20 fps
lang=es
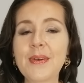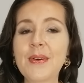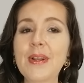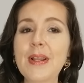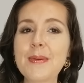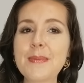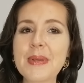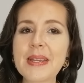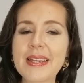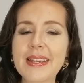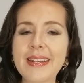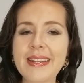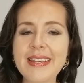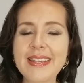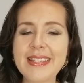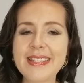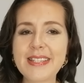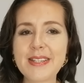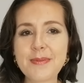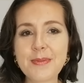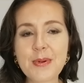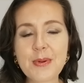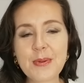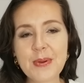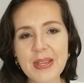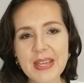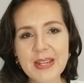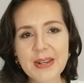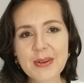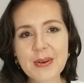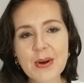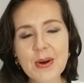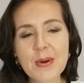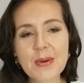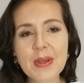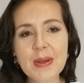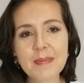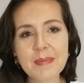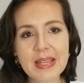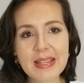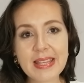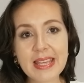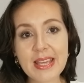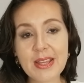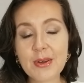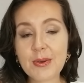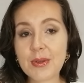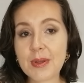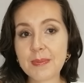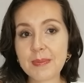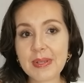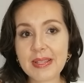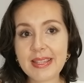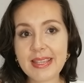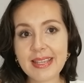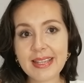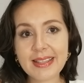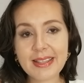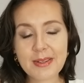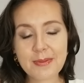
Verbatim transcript: Hola mi queridísimo Virgo, bienvenido, bienvenida.